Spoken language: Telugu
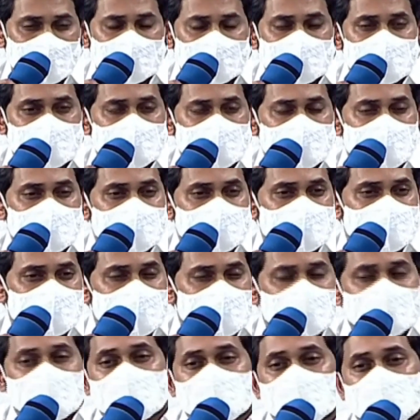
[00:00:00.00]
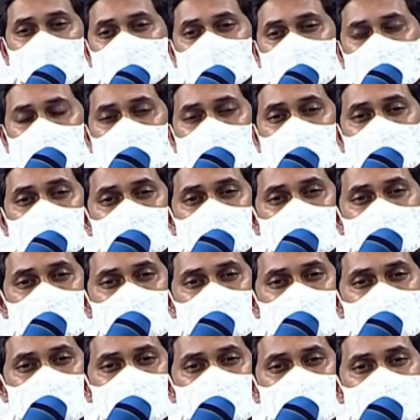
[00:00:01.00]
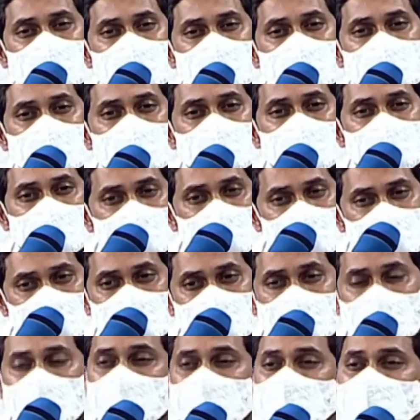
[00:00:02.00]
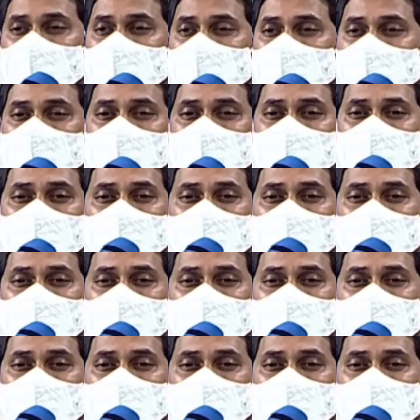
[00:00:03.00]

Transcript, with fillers: ఎంత దేశవ్యాప్తంగా కూడా ఇట్ ఇస్ ఆల్రెడీ